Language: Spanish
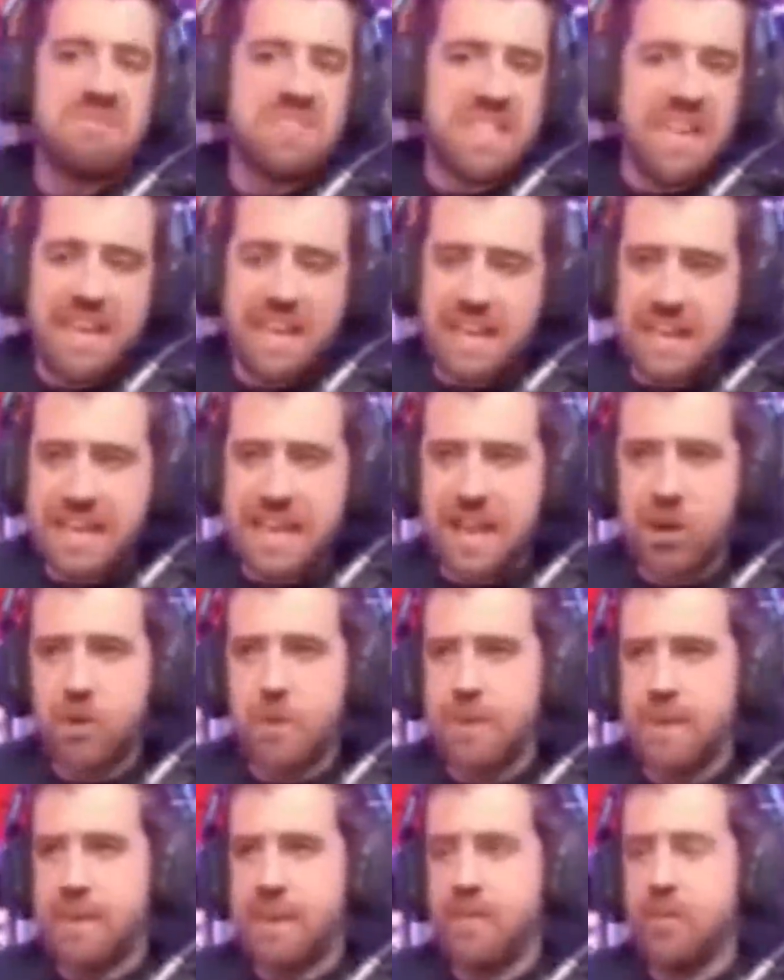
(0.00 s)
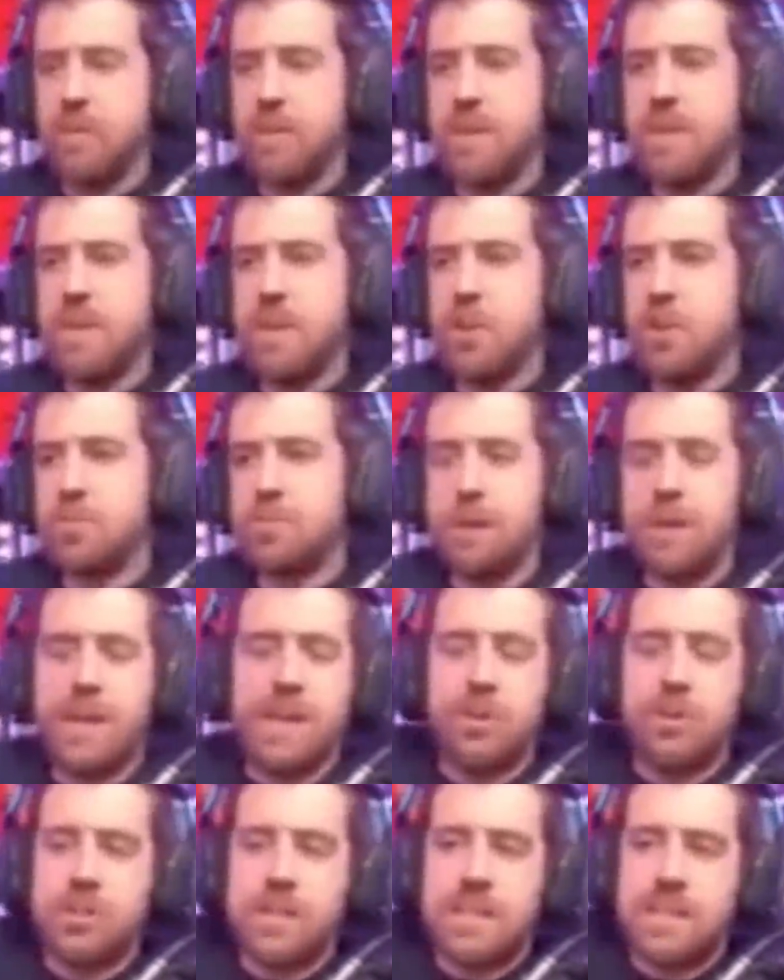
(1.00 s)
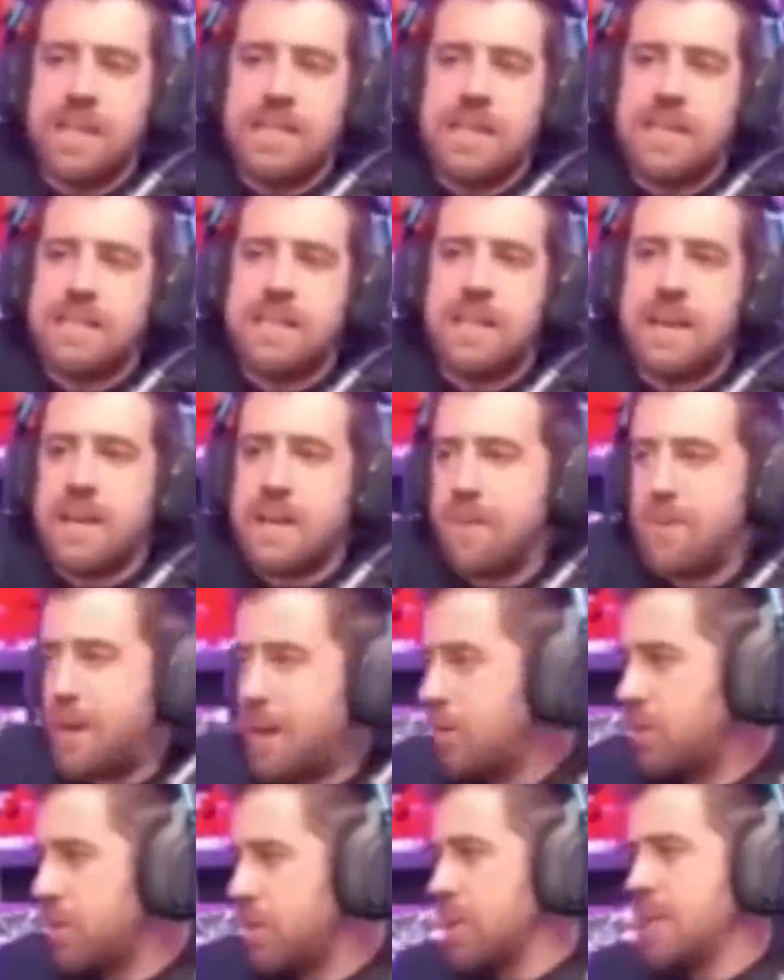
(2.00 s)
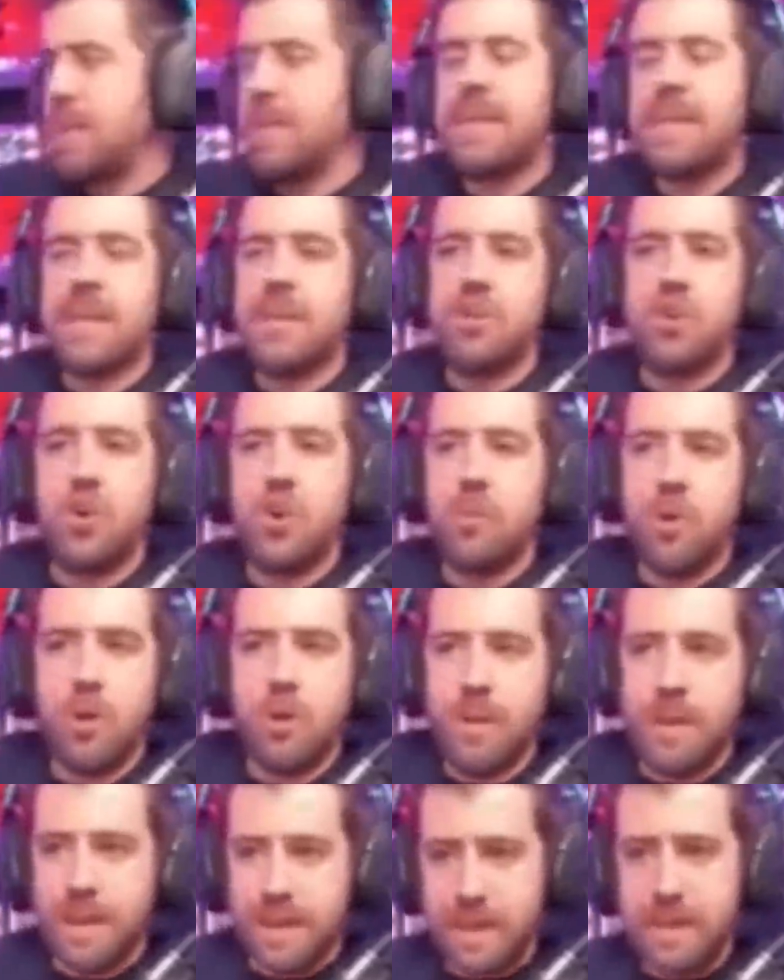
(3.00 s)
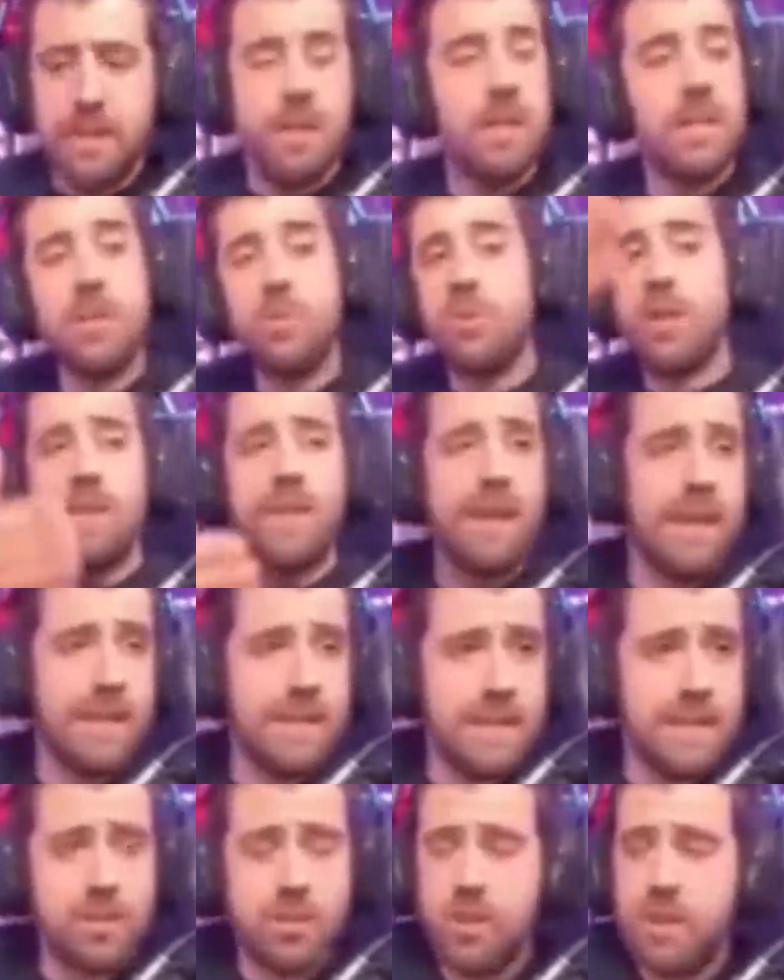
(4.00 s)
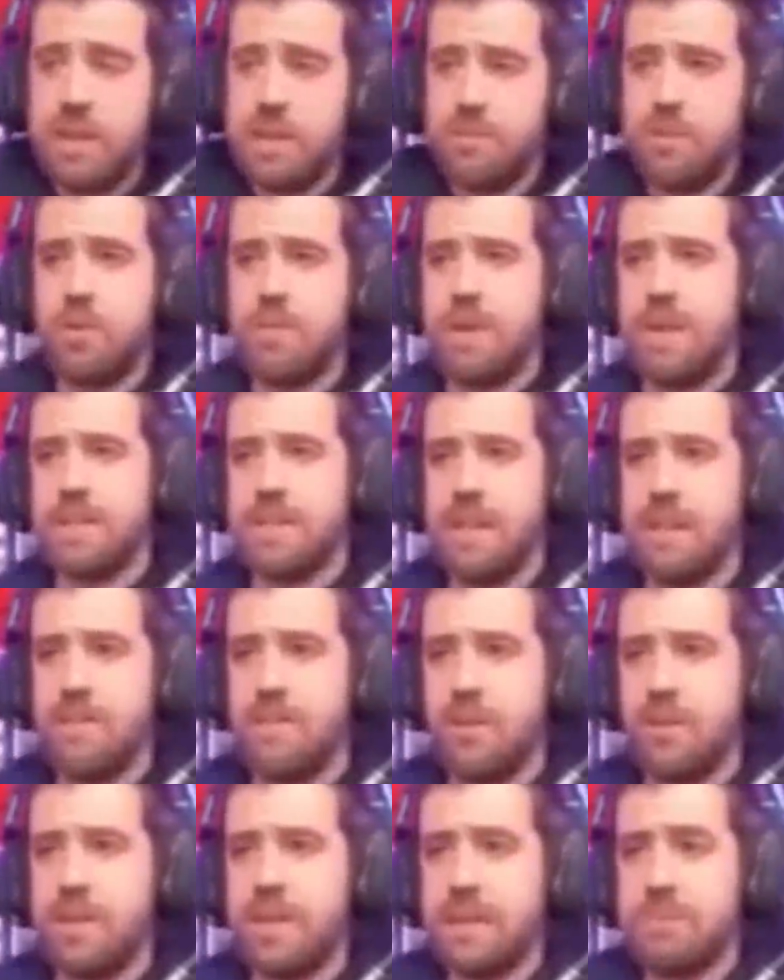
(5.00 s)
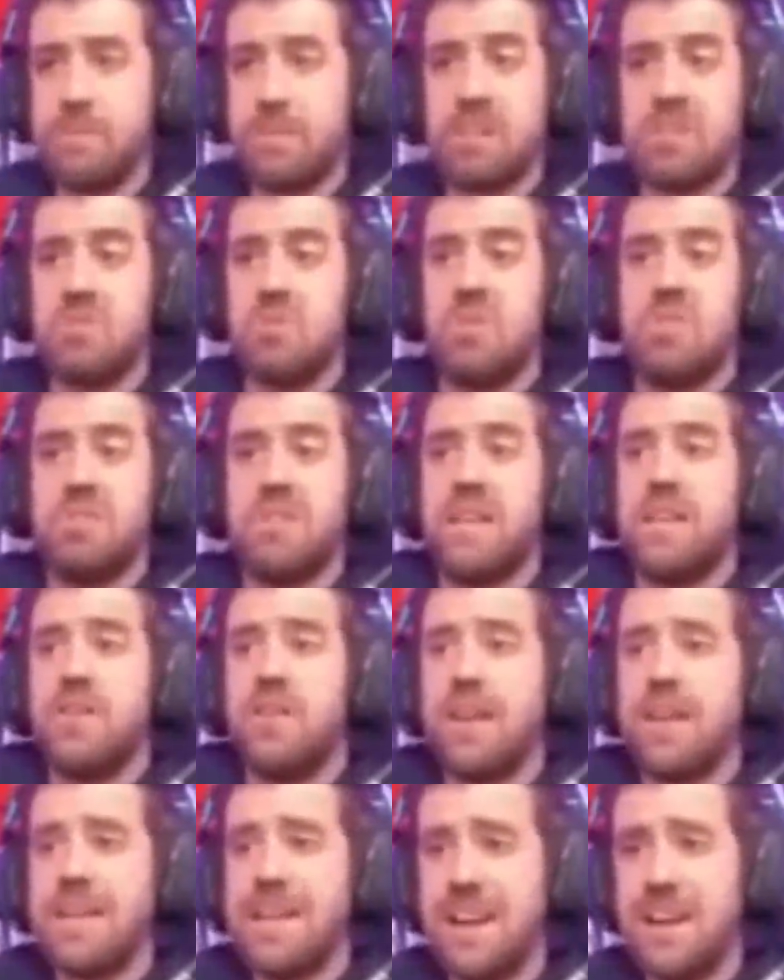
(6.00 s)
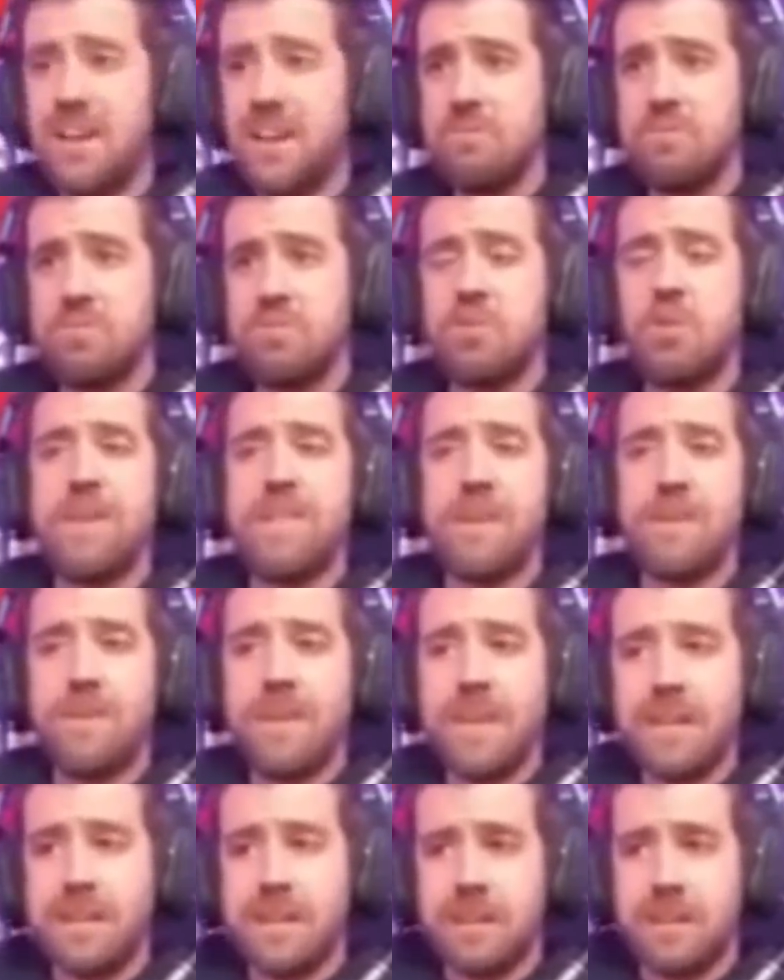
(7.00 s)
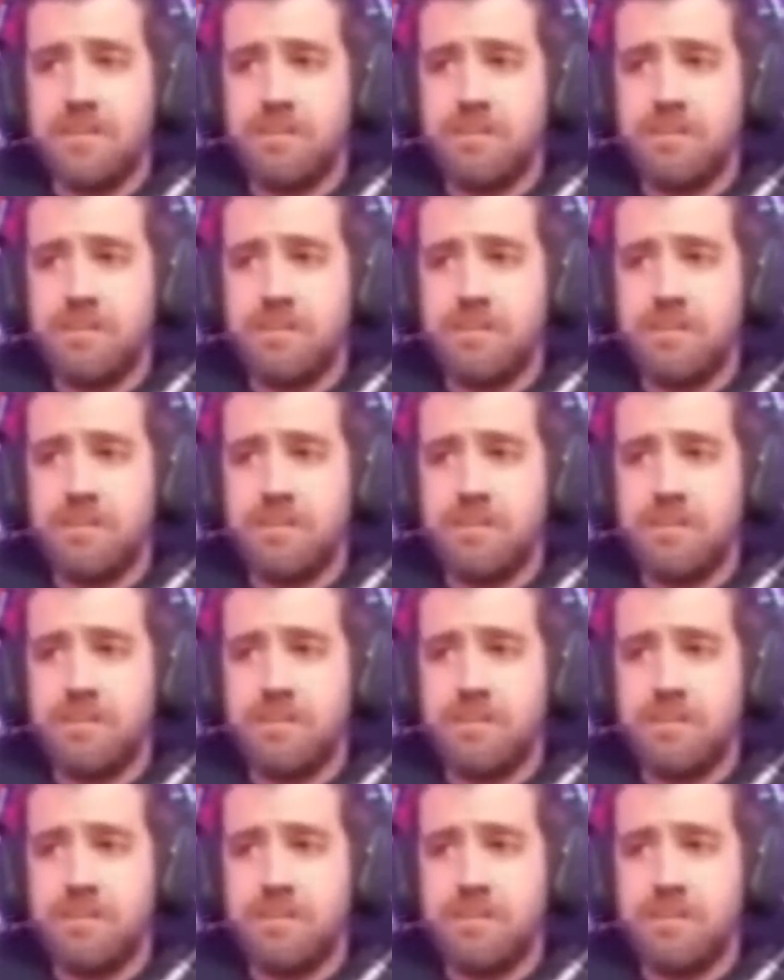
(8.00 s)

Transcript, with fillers: seguiría comentando vídeos, pero hay cosas que ya se han acabado y que no volverán y una de ellas son las bromas telefónicas porque es un contenido que ya pues no me divierte,